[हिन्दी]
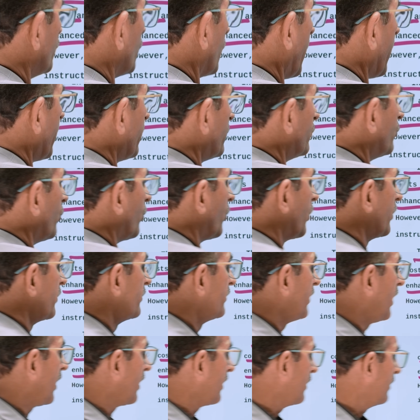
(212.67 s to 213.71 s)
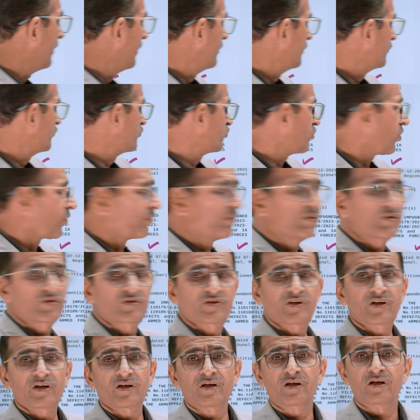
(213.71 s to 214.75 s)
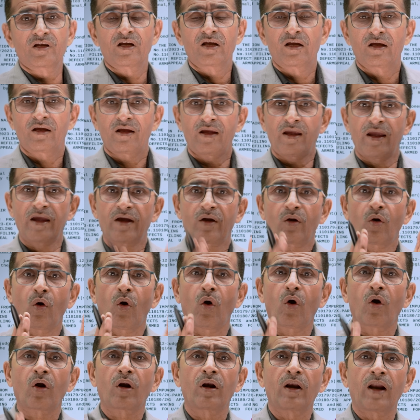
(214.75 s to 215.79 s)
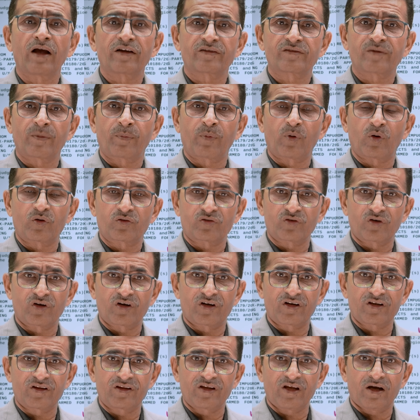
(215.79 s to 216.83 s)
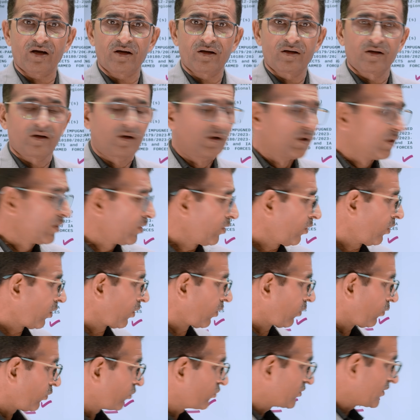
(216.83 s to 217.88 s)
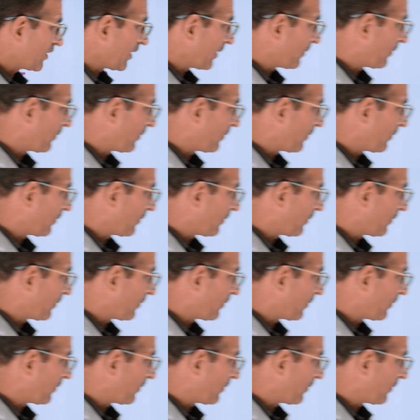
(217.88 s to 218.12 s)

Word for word: जुलाई 2024 की एक और लास्ट अपॉर्चुनिटी दिया और उसके